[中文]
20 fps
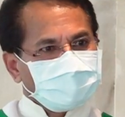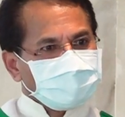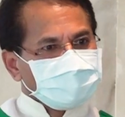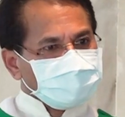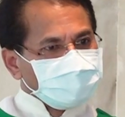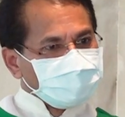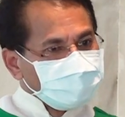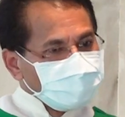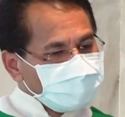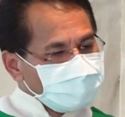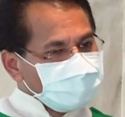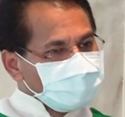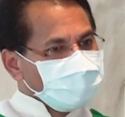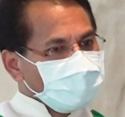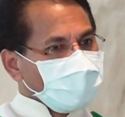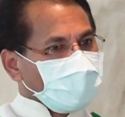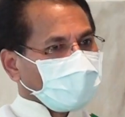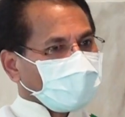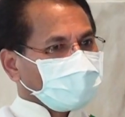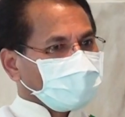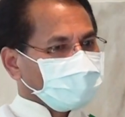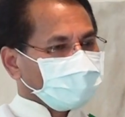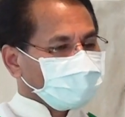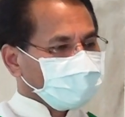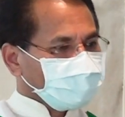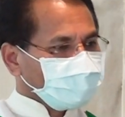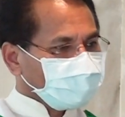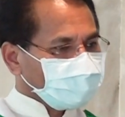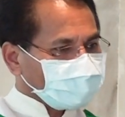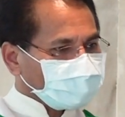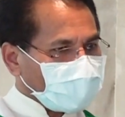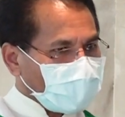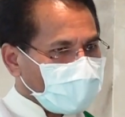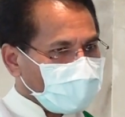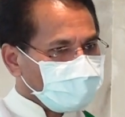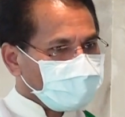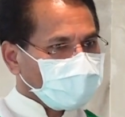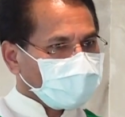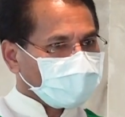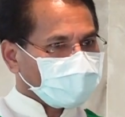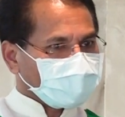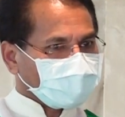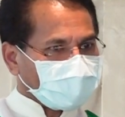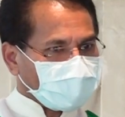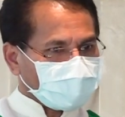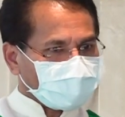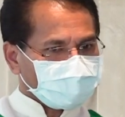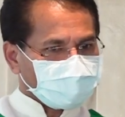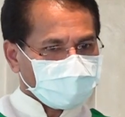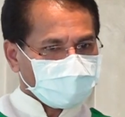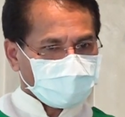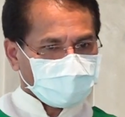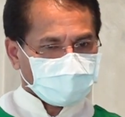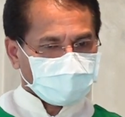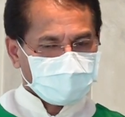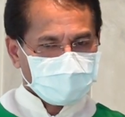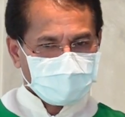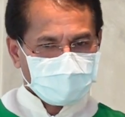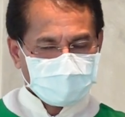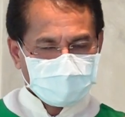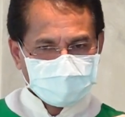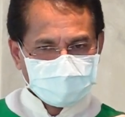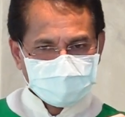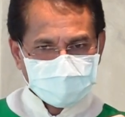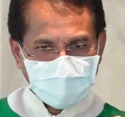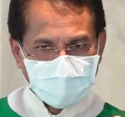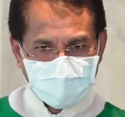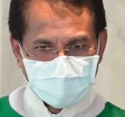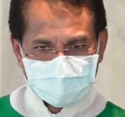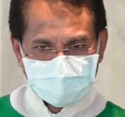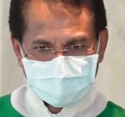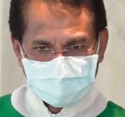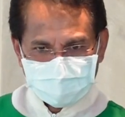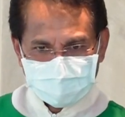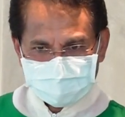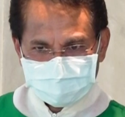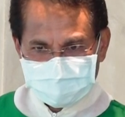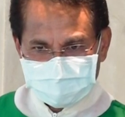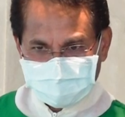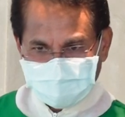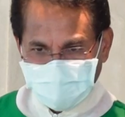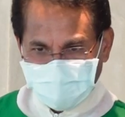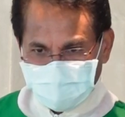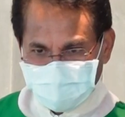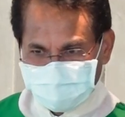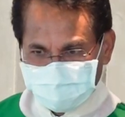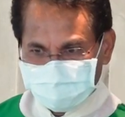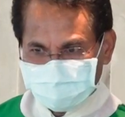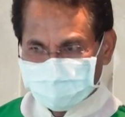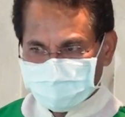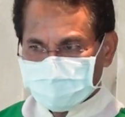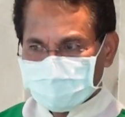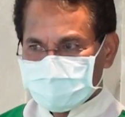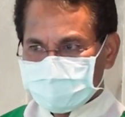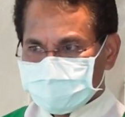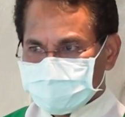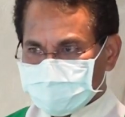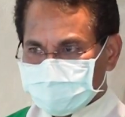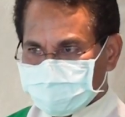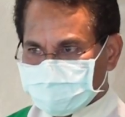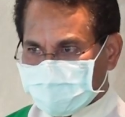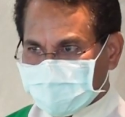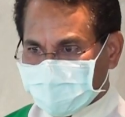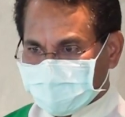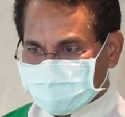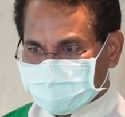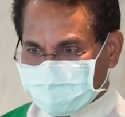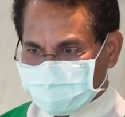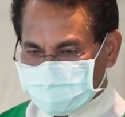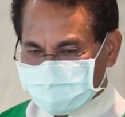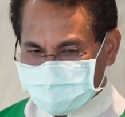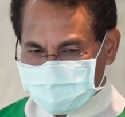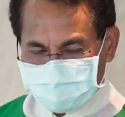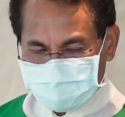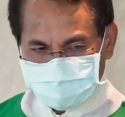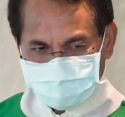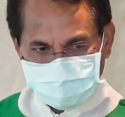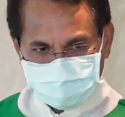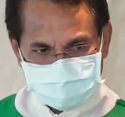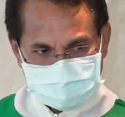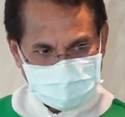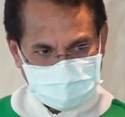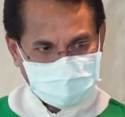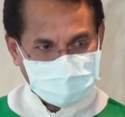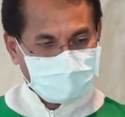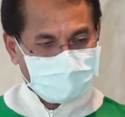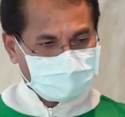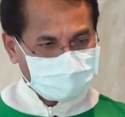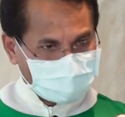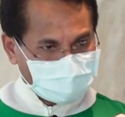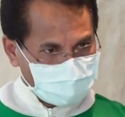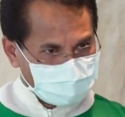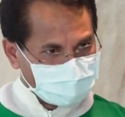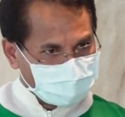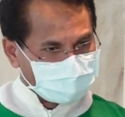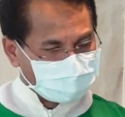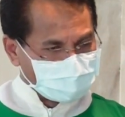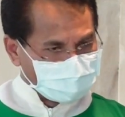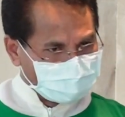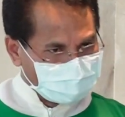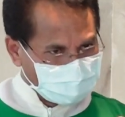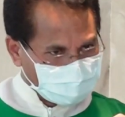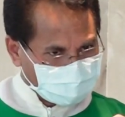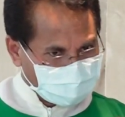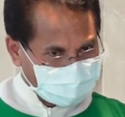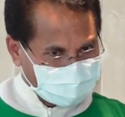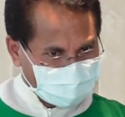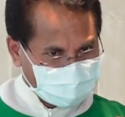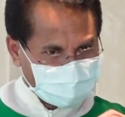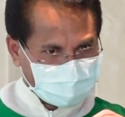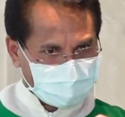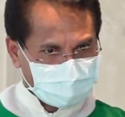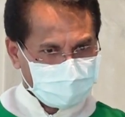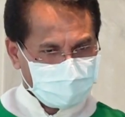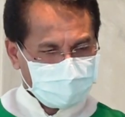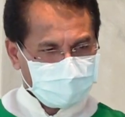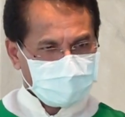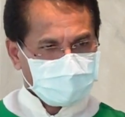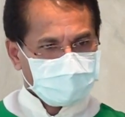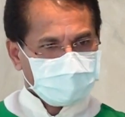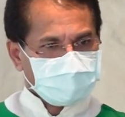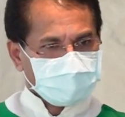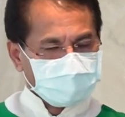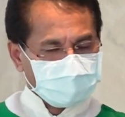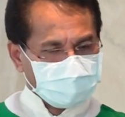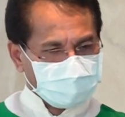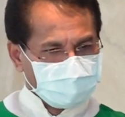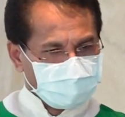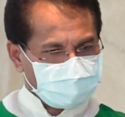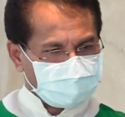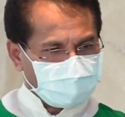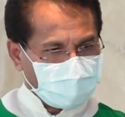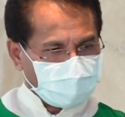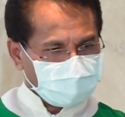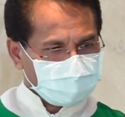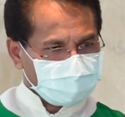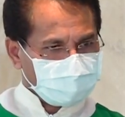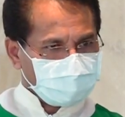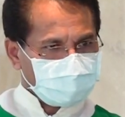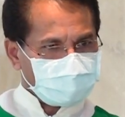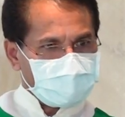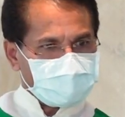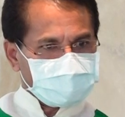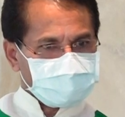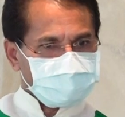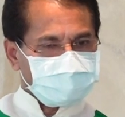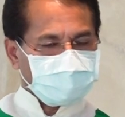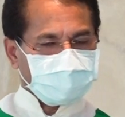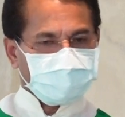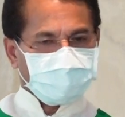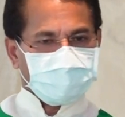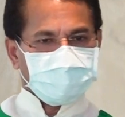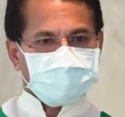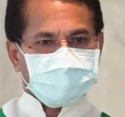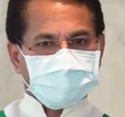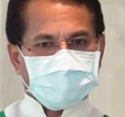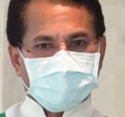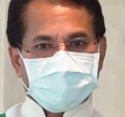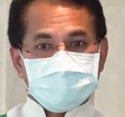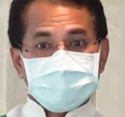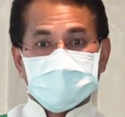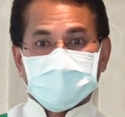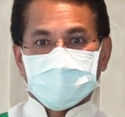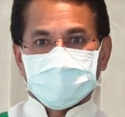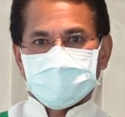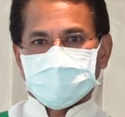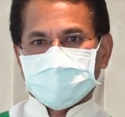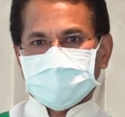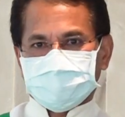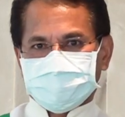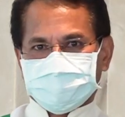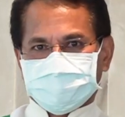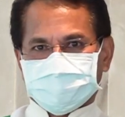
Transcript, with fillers: 如果他们看到有贼出卖他们自己国家，他们一定会来。以暴力的方式来来面对，